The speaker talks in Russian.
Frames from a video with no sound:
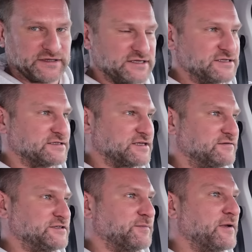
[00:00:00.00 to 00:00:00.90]
относиться ко
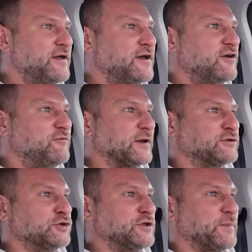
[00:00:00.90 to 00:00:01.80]
всем в
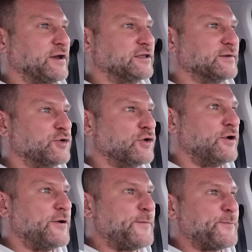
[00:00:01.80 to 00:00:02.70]
потоке, поэтому
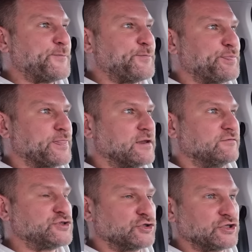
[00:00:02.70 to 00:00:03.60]
э,
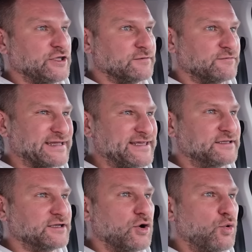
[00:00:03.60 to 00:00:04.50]
все-таки в
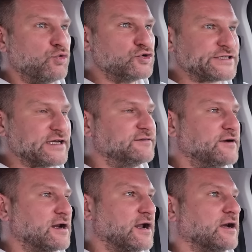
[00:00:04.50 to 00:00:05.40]
каких-то узких
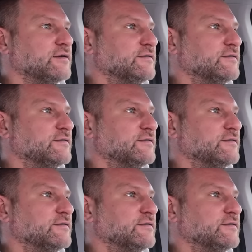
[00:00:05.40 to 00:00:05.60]
дворах,